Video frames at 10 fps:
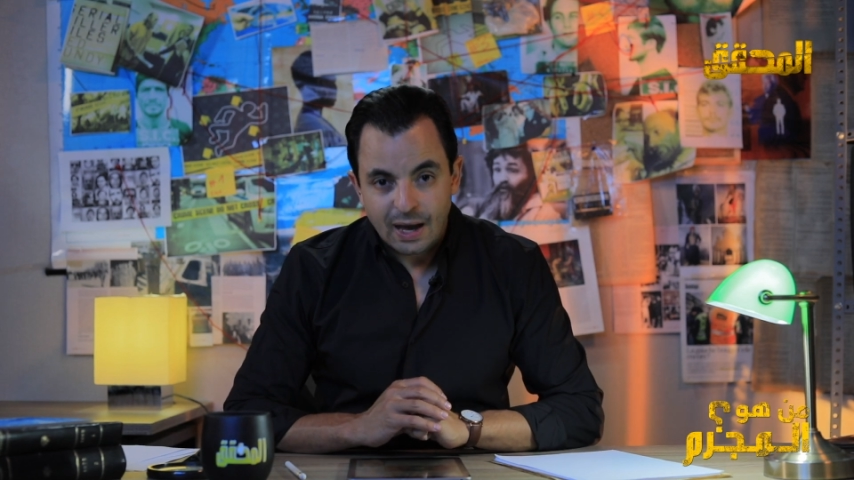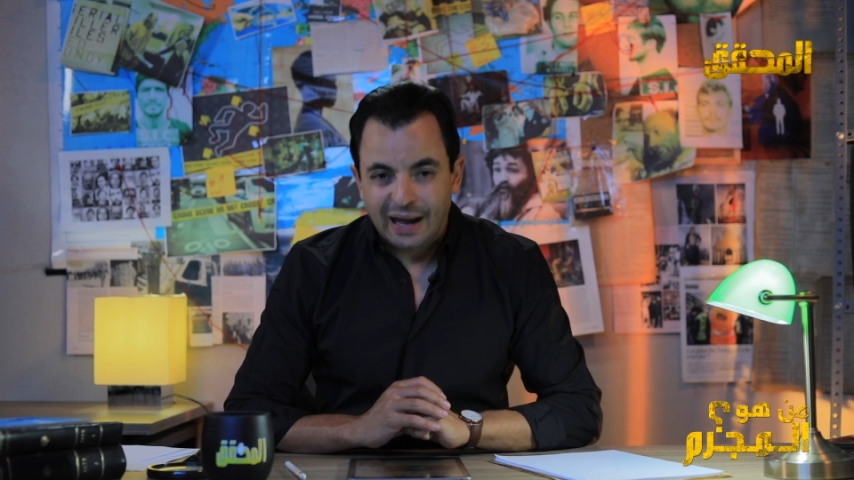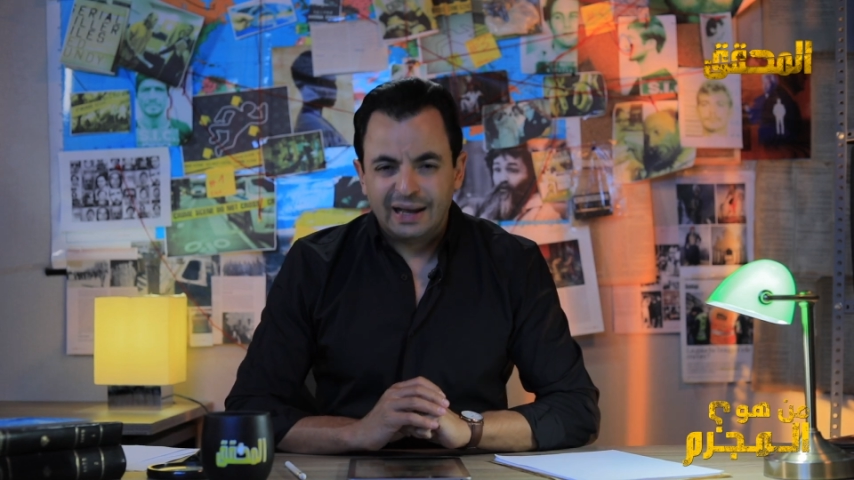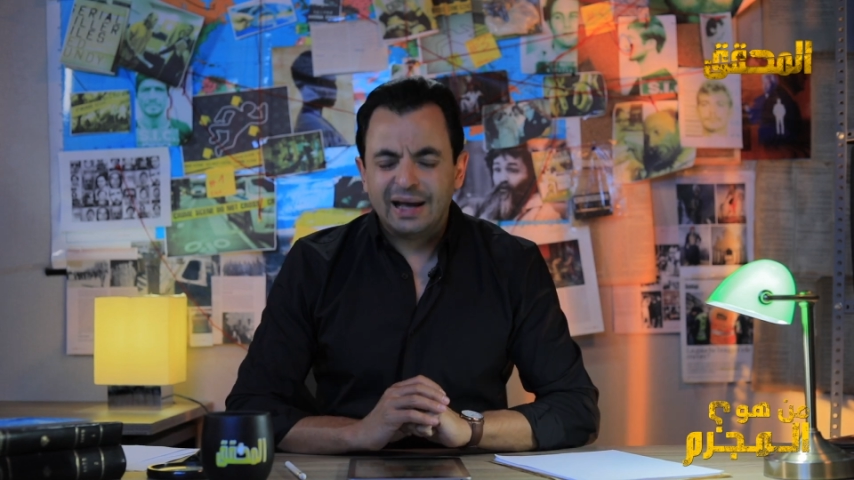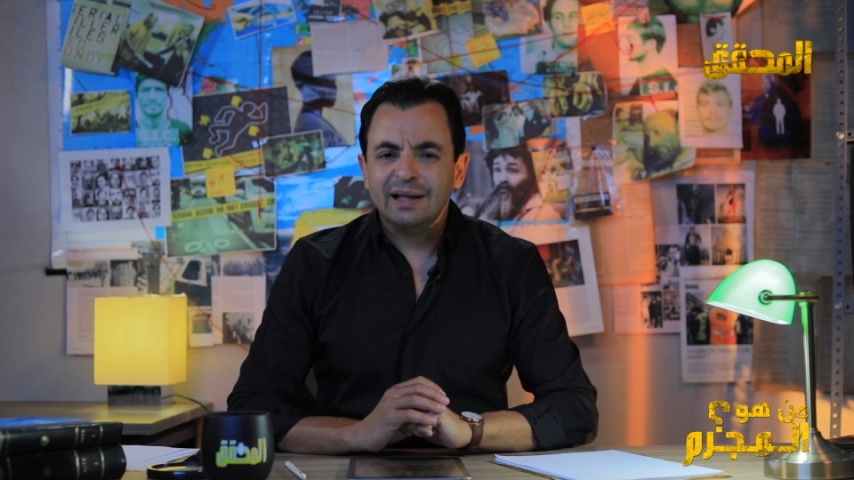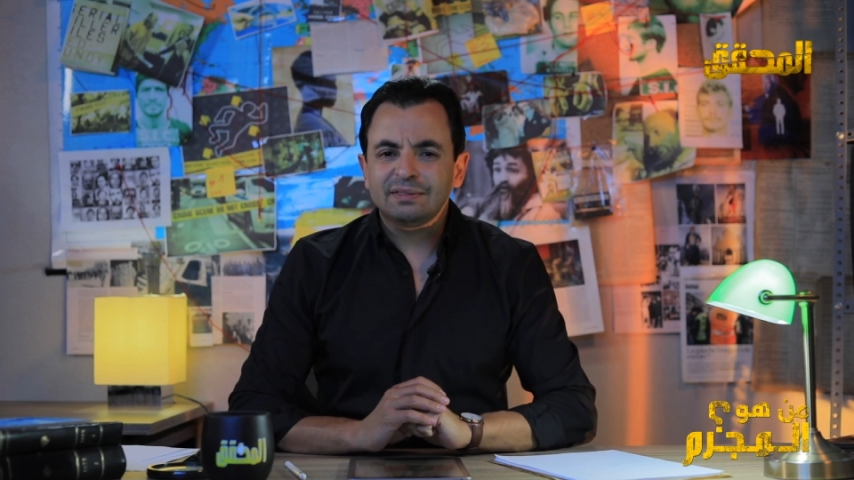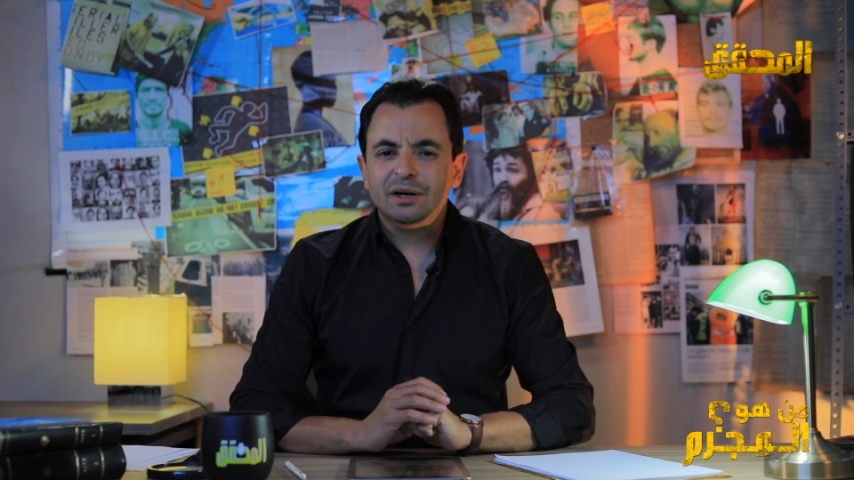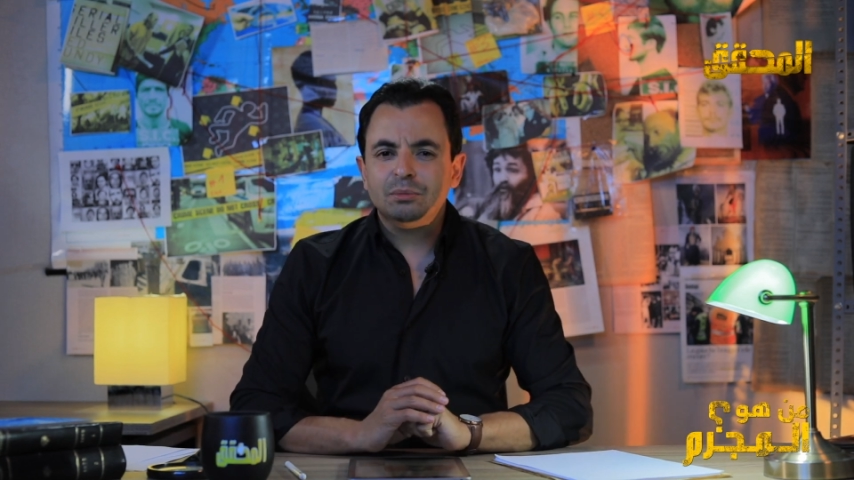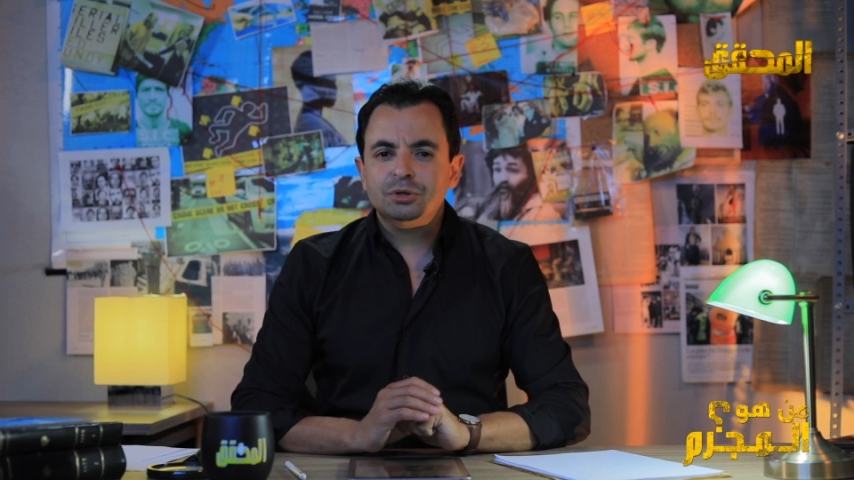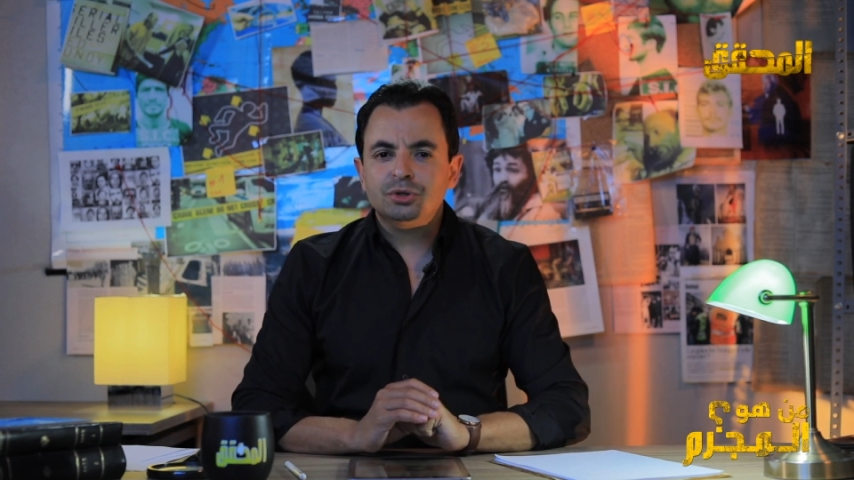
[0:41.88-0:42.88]
على
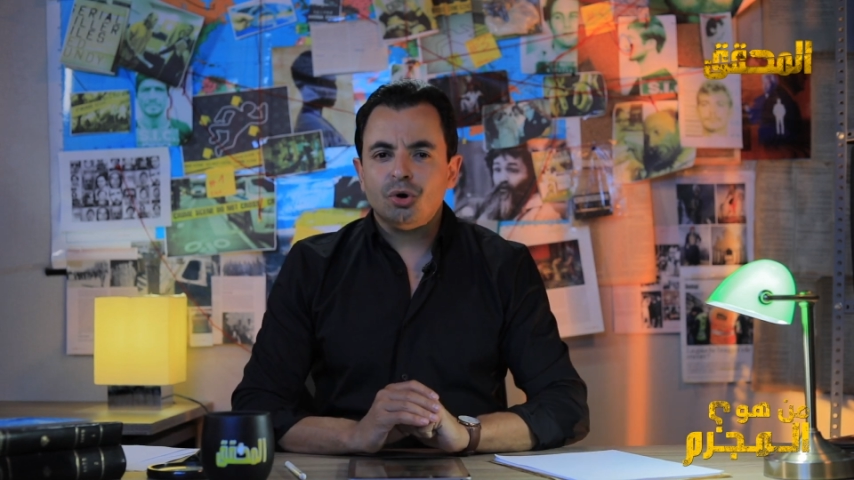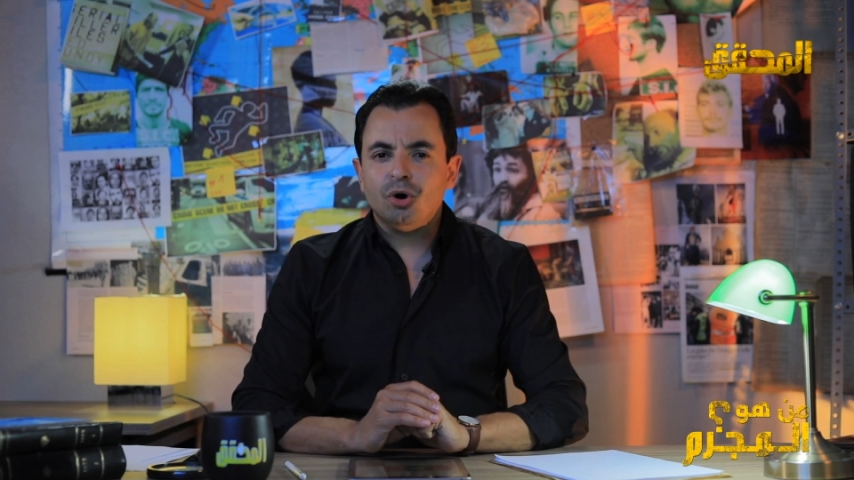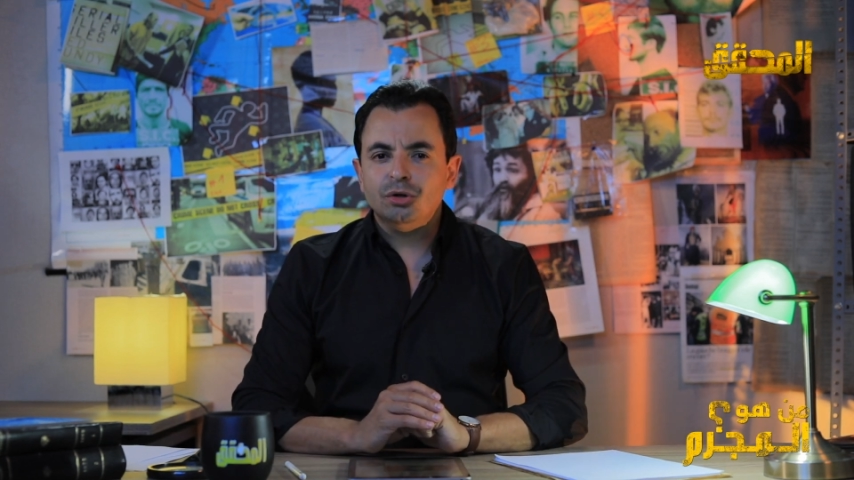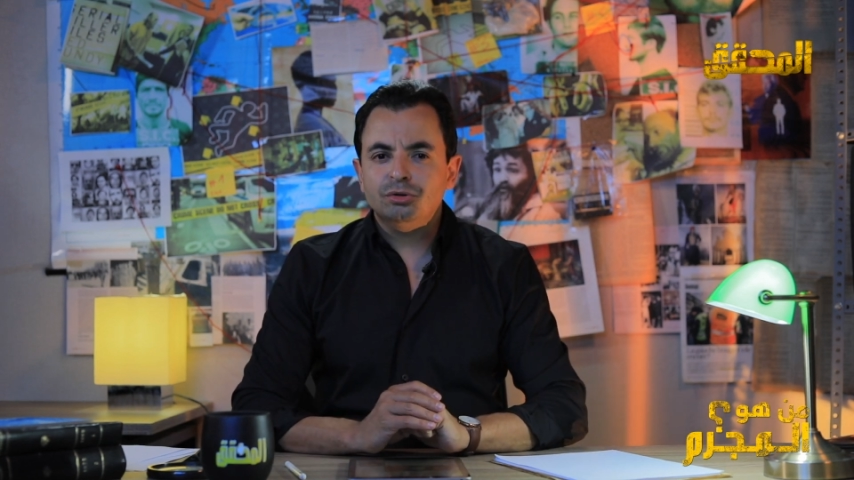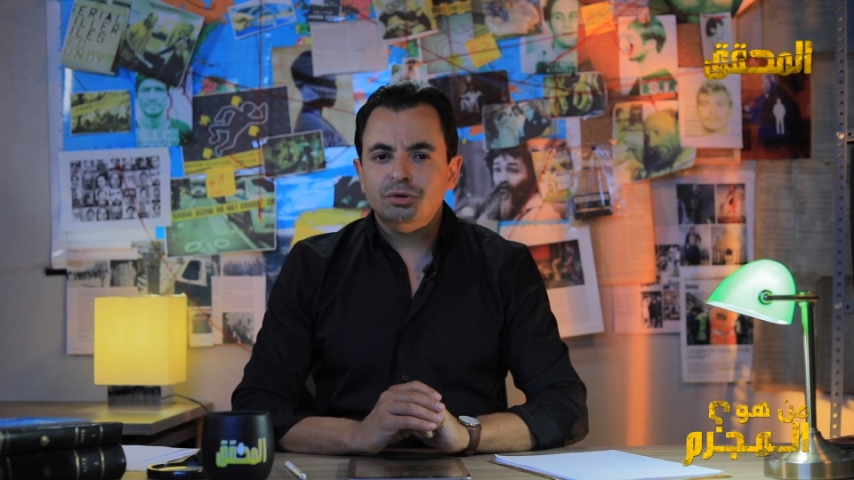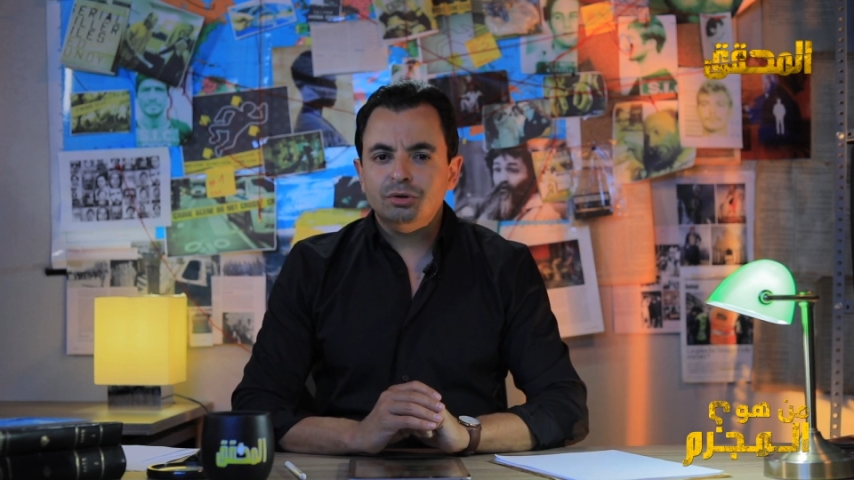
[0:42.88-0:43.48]
خاطر باش تقعد